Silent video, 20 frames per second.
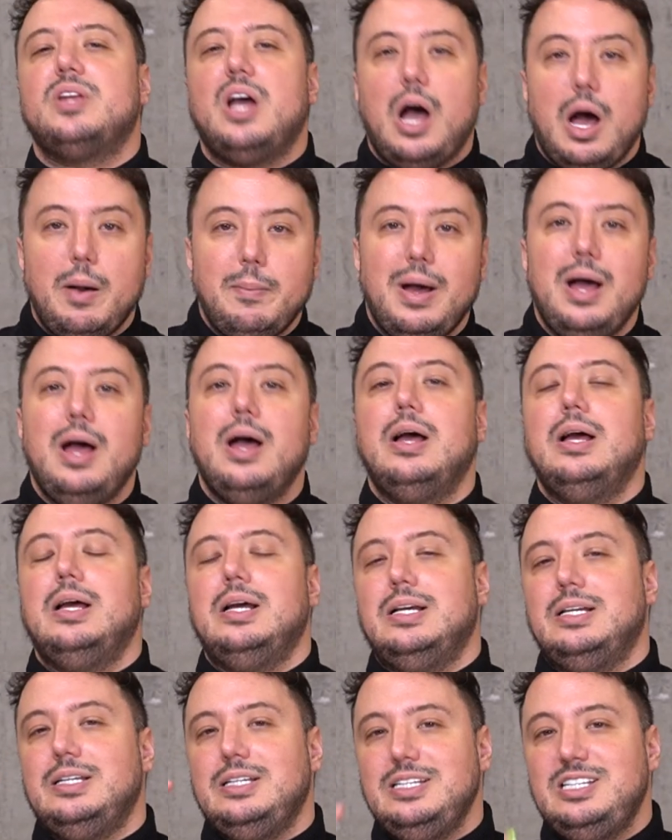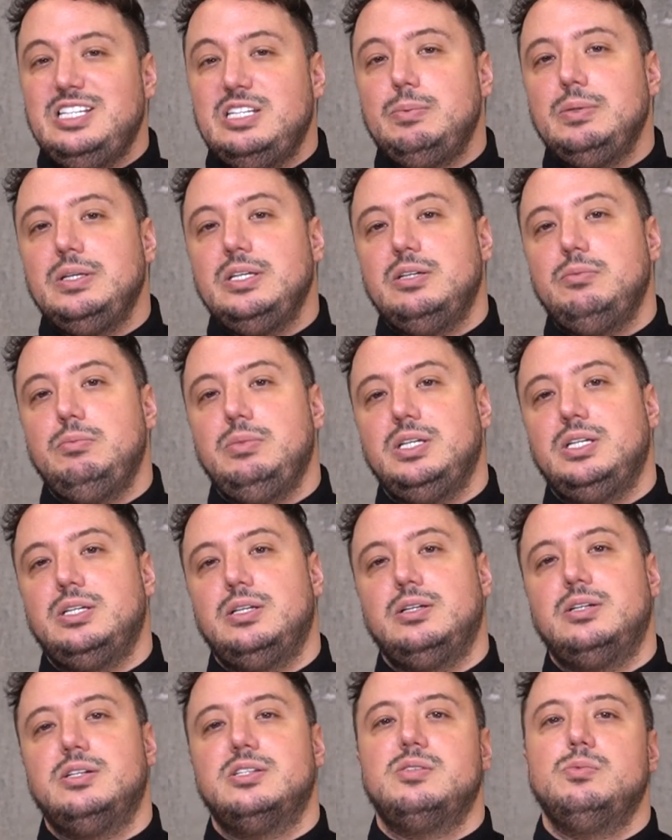Ama
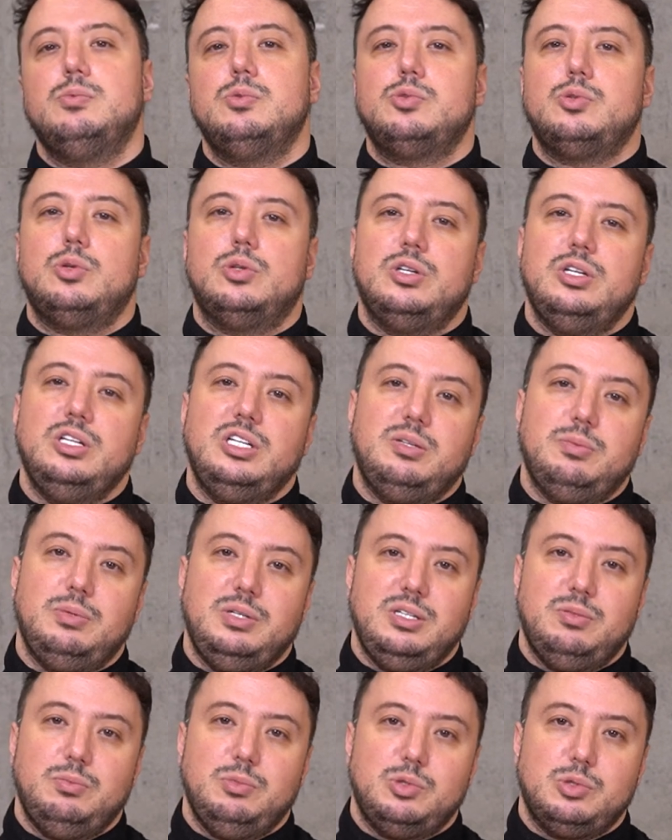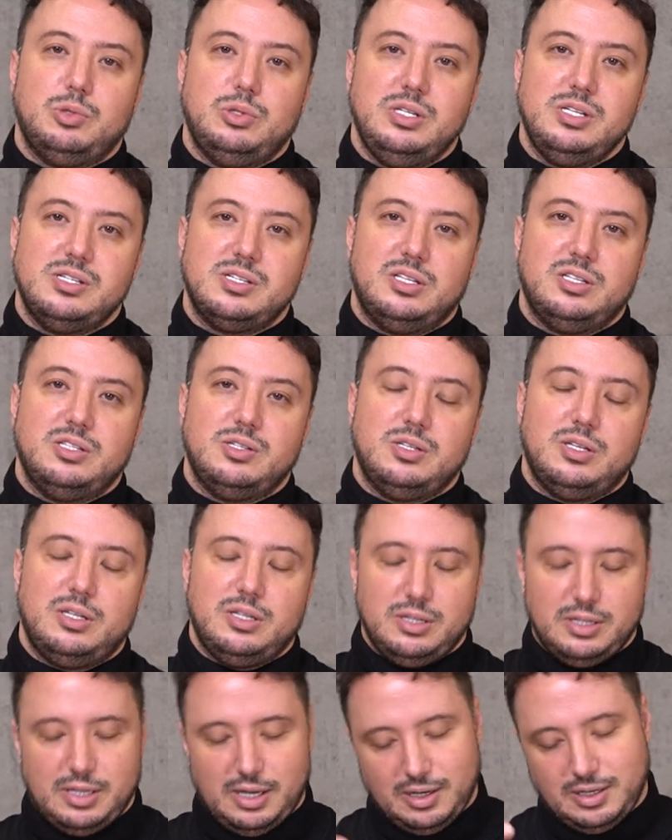2022'nin Kasım'ın sonundan 2023'ün
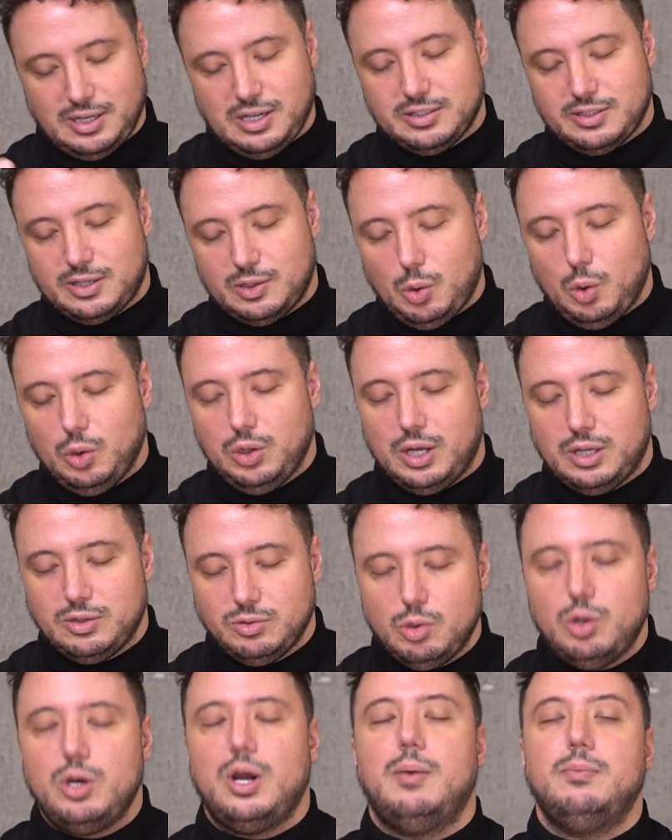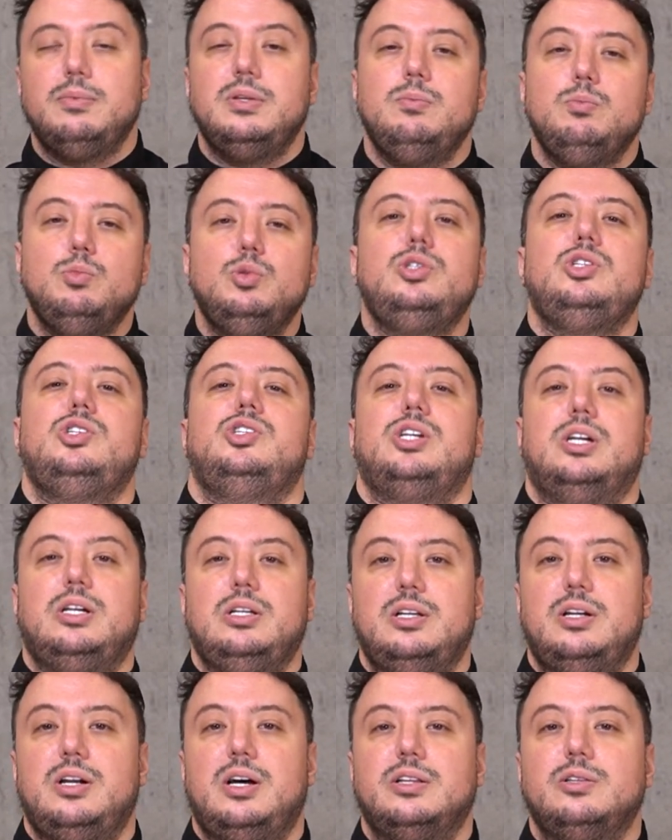Nisan'ına kadar olan dönemde müthiş
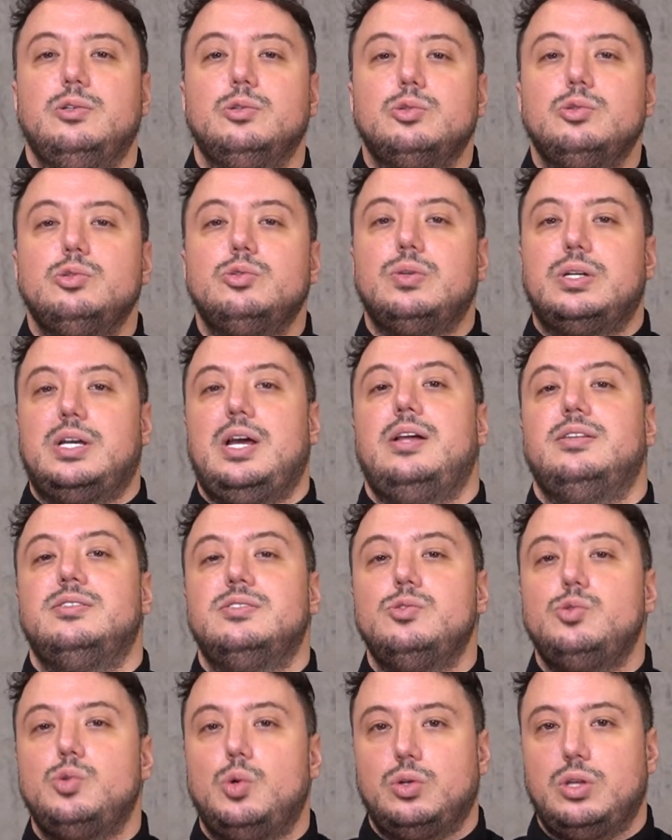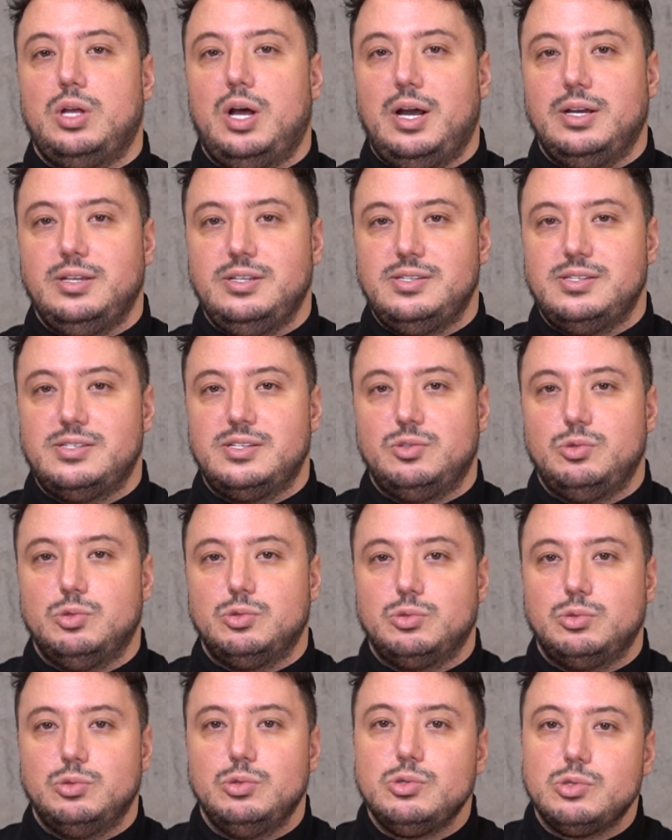şekilde rahatlıyorsunuz ve kendinizi çok daha iyi
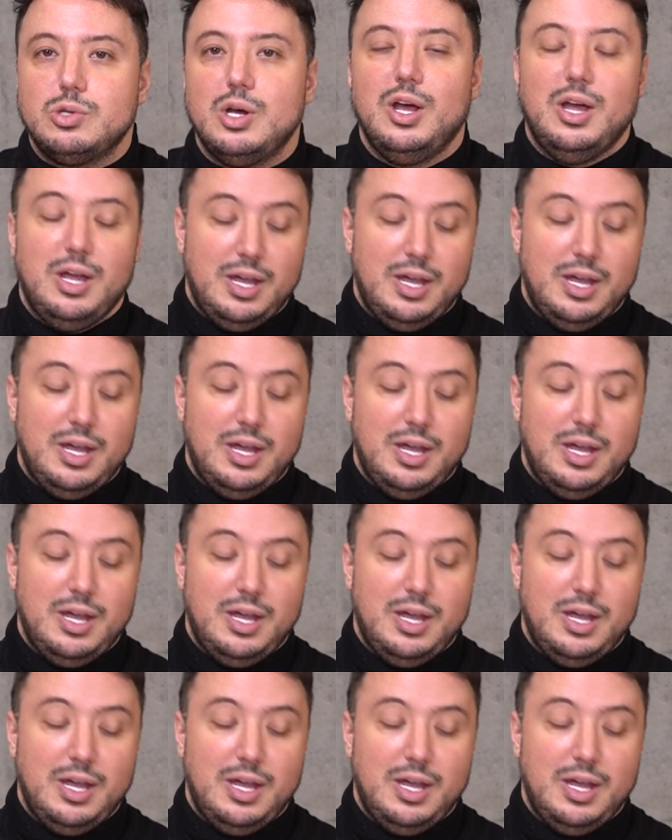hissediyorsunuz.